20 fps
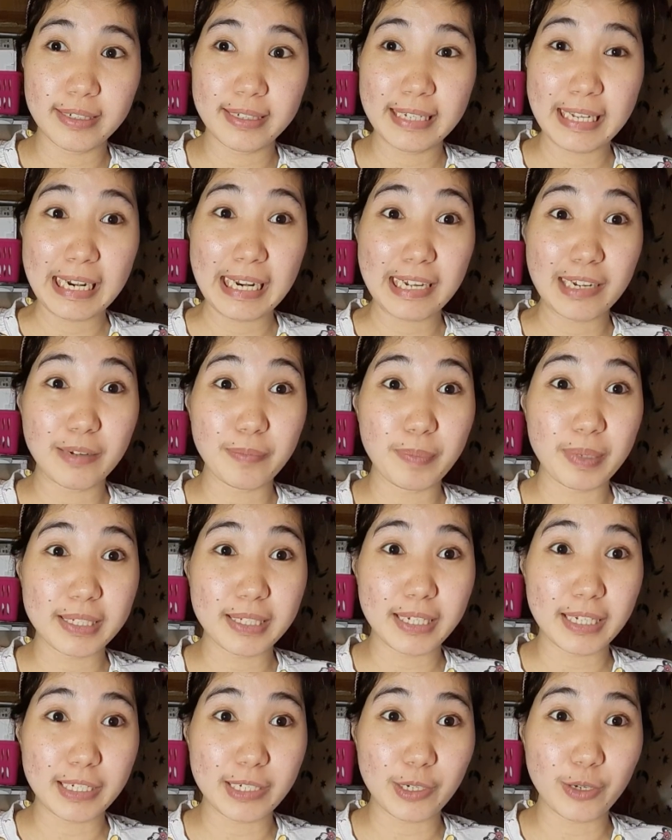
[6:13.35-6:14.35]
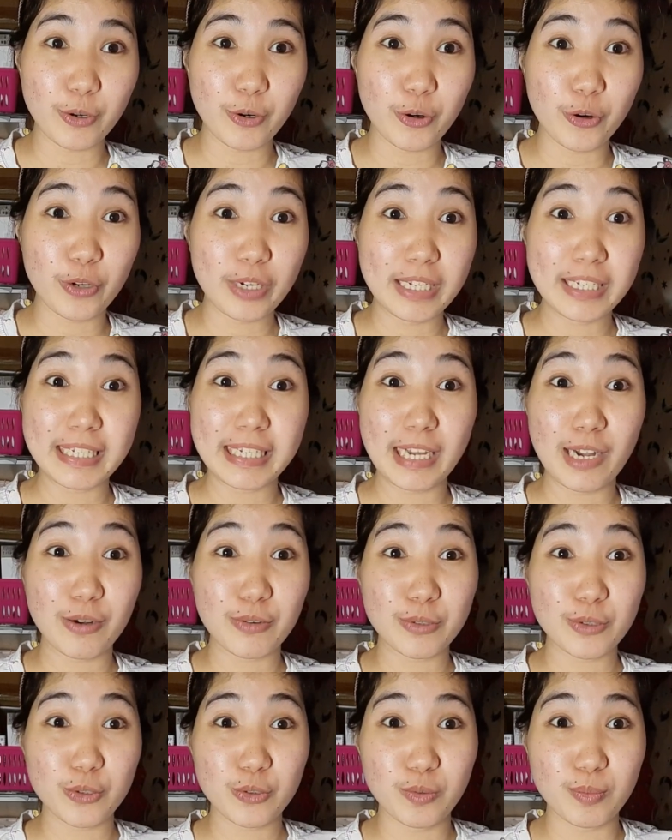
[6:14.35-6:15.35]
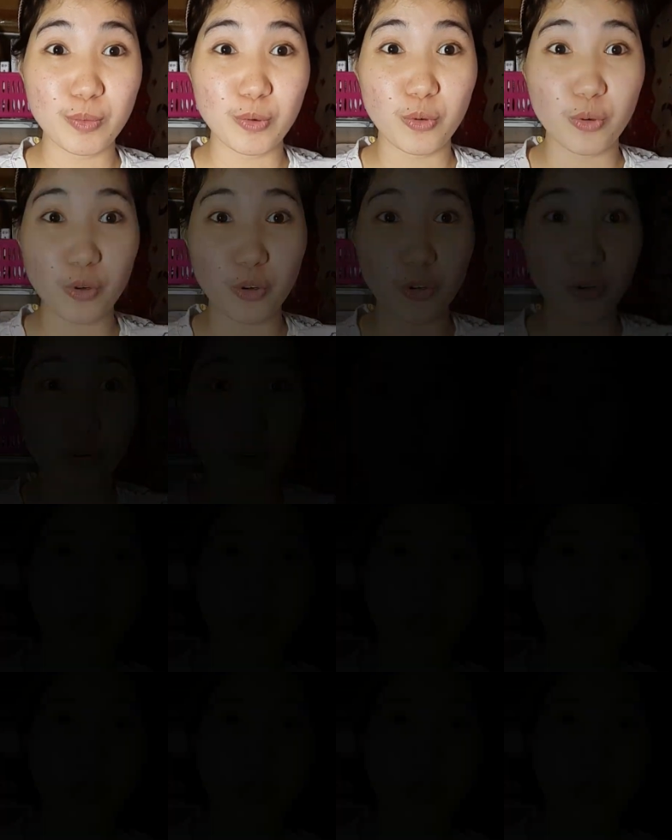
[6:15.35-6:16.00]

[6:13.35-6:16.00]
nalagpasan ko, hindi ako sumuko.